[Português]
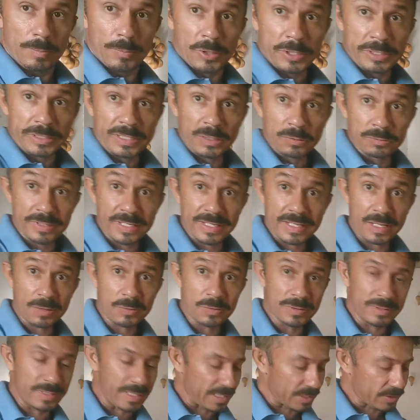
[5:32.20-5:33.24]
Bom, então o que, que
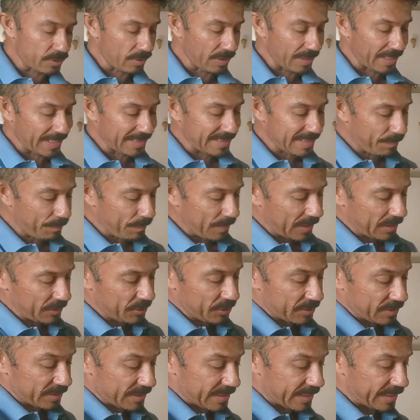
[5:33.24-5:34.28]
acontece? Olha, essa
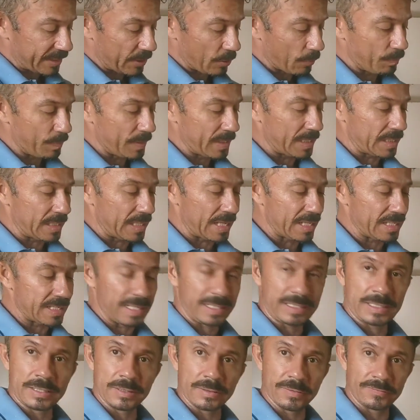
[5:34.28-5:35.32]
partezinha que eu piquei
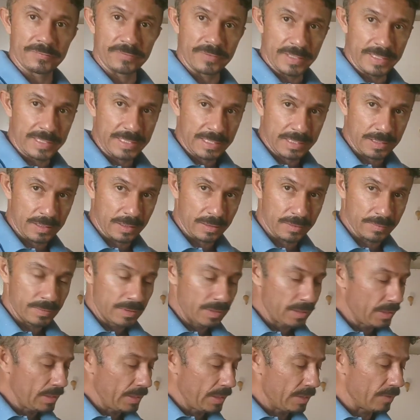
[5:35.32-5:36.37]
aqui, ó, fininha,
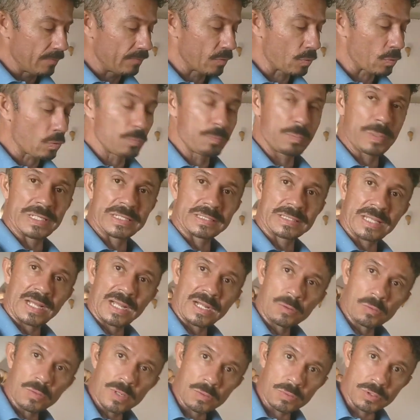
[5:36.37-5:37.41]
eu vou
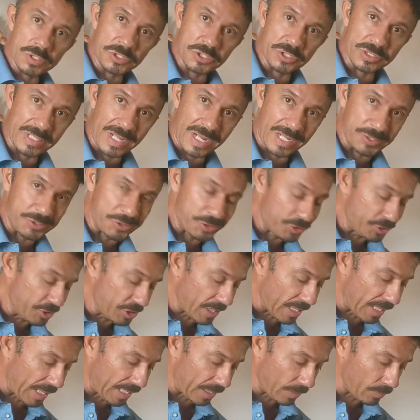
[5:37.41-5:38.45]
completar com a quantidade
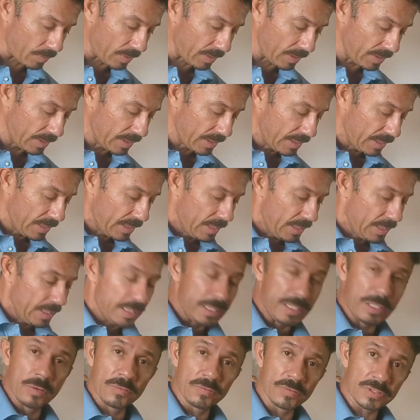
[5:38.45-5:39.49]
de água
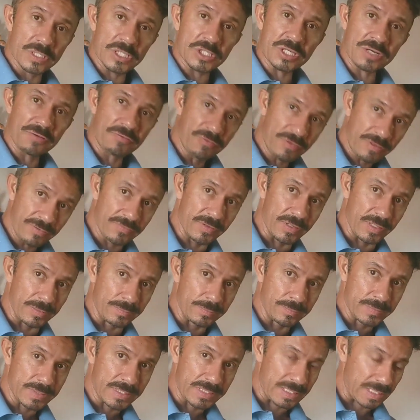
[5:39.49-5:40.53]
e eu vou deixar ferver,
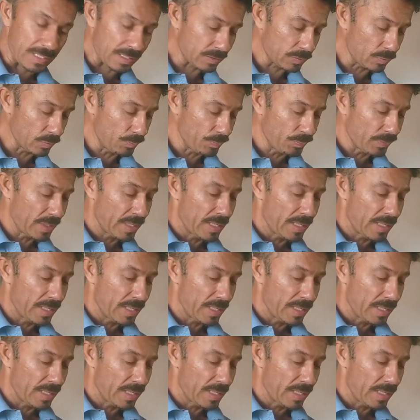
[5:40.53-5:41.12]
certo?